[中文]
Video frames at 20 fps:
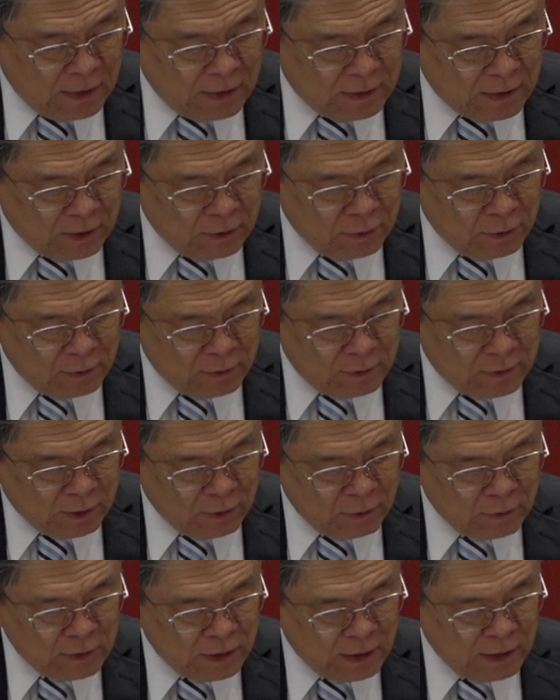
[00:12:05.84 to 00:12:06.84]
然后，
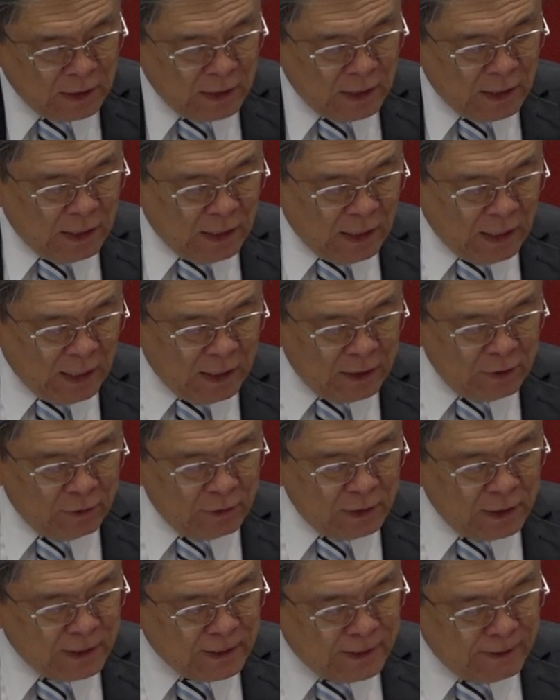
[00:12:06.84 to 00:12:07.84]
然后呢，还有
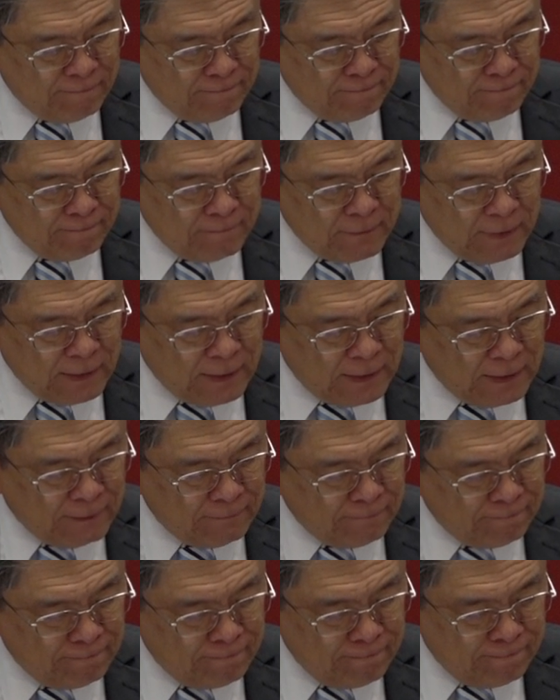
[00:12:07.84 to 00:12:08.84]
一个
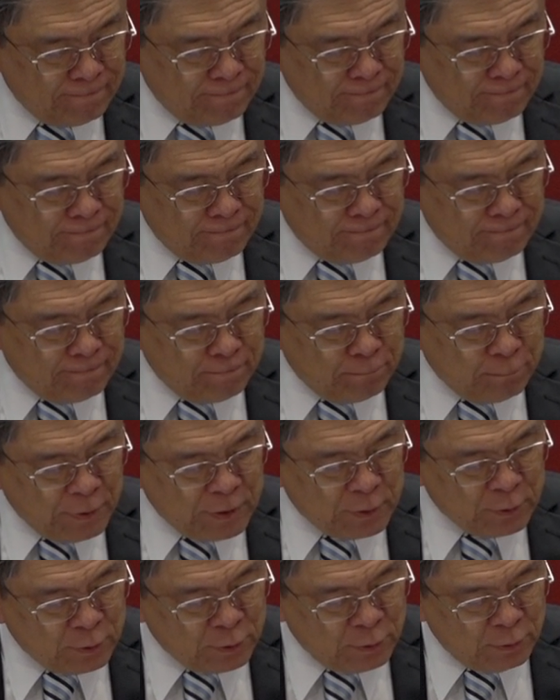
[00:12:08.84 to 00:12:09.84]
嗯
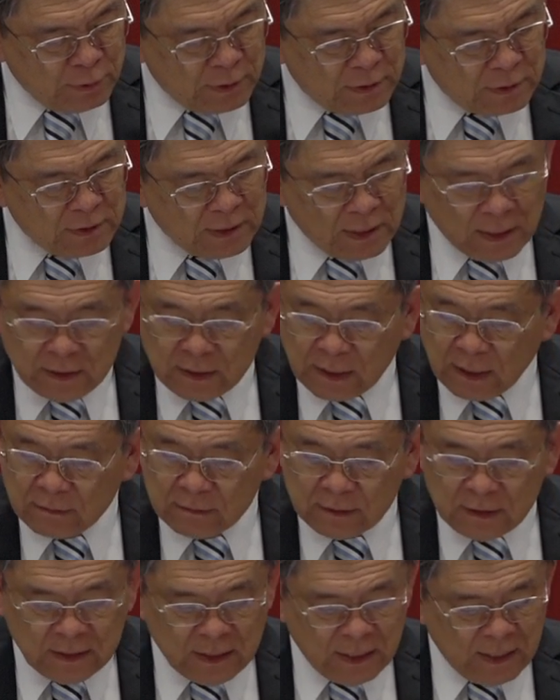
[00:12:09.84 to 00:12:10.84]
p a s t u r n 加
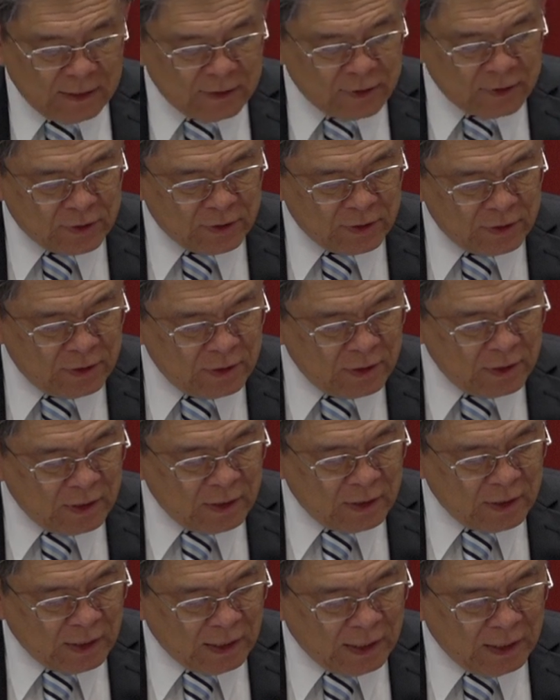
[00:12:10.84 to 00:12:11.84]
上介词，
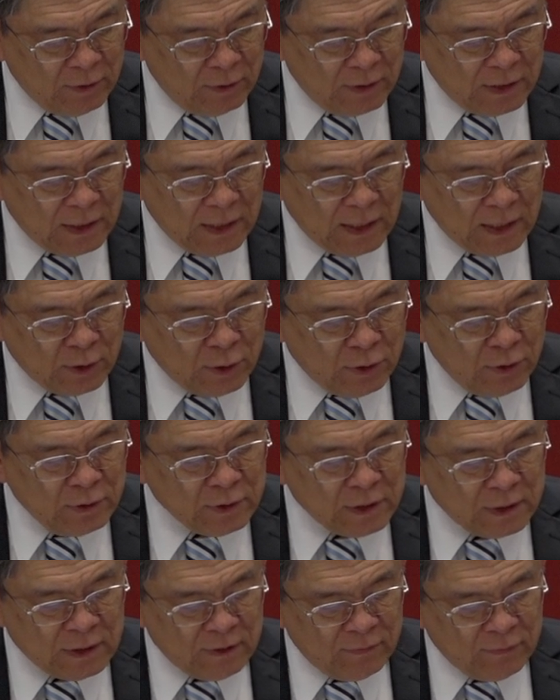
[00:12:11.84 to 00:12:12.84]
还有一个
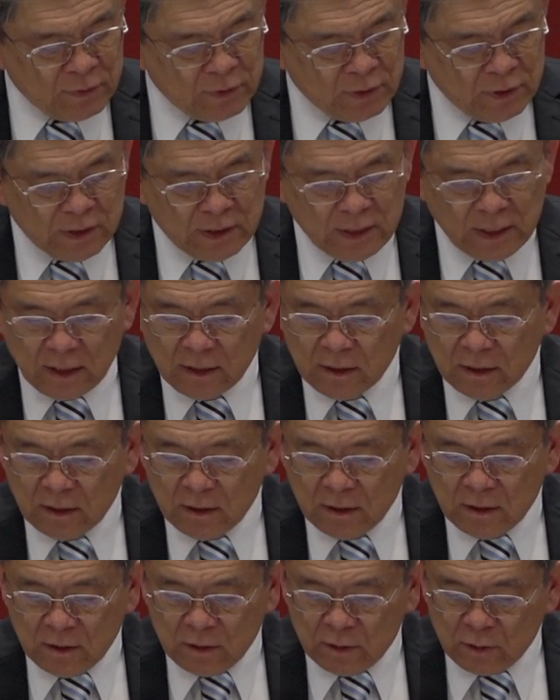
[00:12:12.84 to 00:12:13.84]
accusative 直接
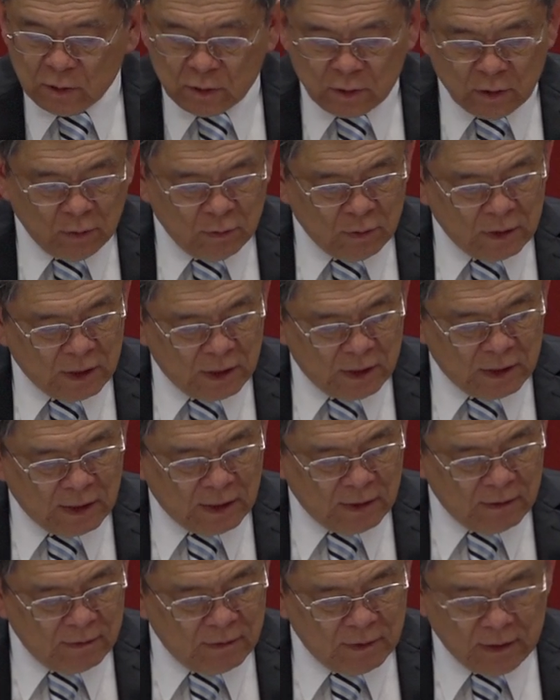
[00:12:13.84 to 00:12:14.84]
受格
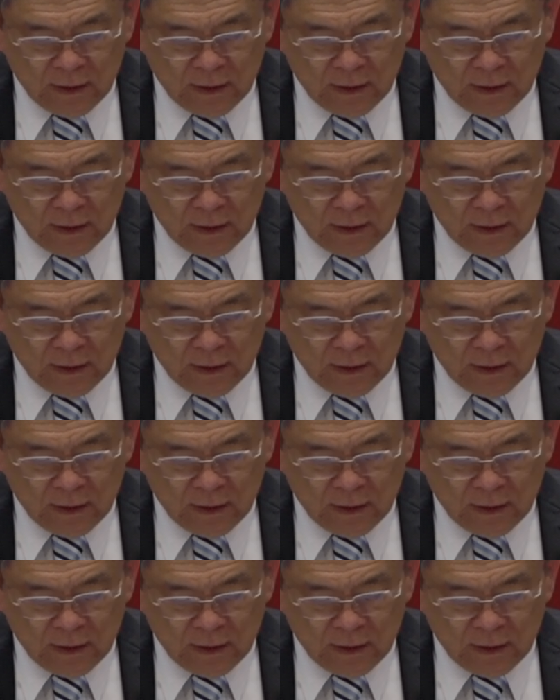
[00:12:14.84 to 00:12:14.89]
的